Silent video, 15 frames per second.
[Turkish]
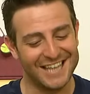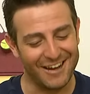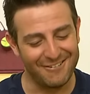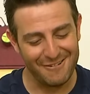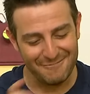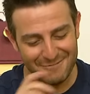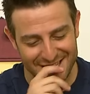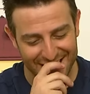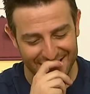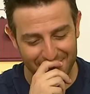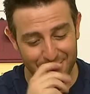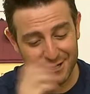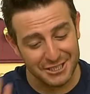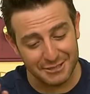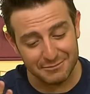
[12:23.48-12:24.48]
tamam bir
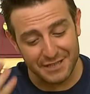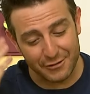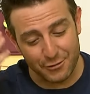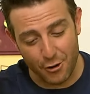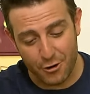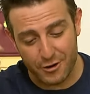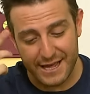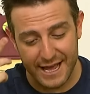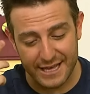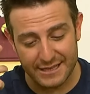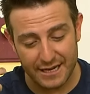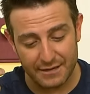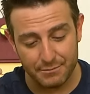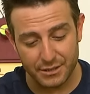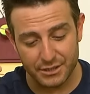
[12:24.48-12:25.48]
dakika başımda gölge
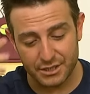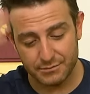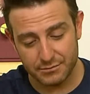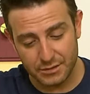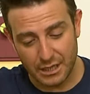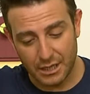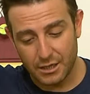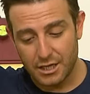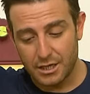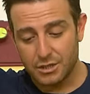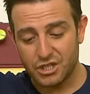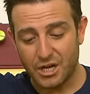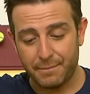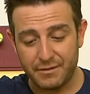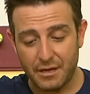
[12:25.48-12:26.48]
eder. Başımda
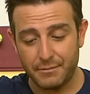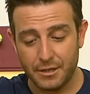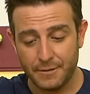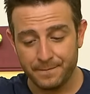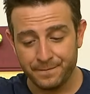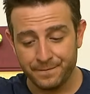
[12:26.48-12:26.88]
şapka mı?